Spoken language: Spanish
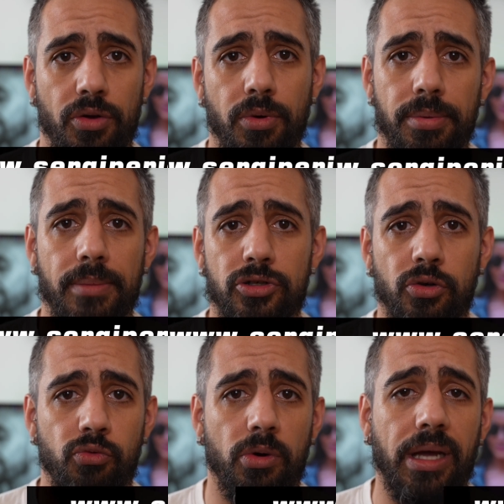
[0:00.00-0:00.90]
Hoy volvemos
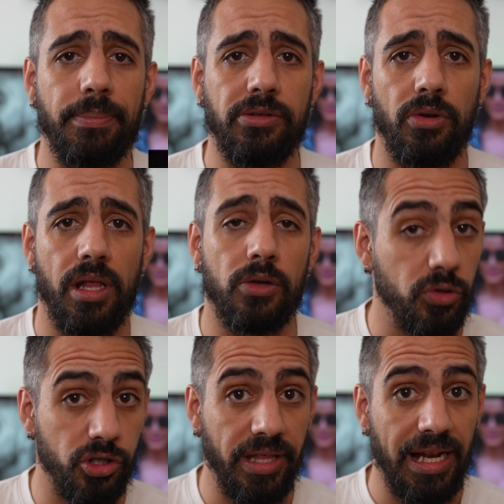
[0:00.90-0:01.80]
con un nuevo capítulo del
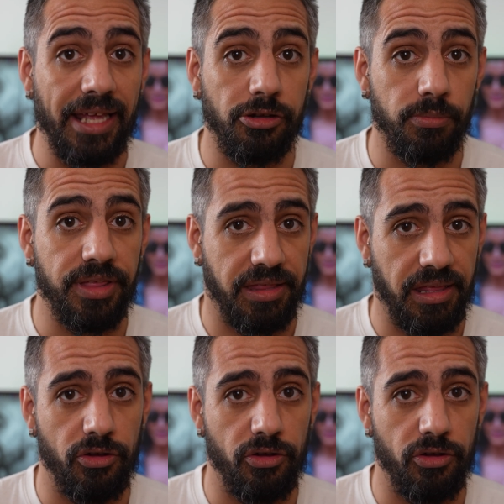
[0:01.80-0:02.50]
curso de Lightroom CC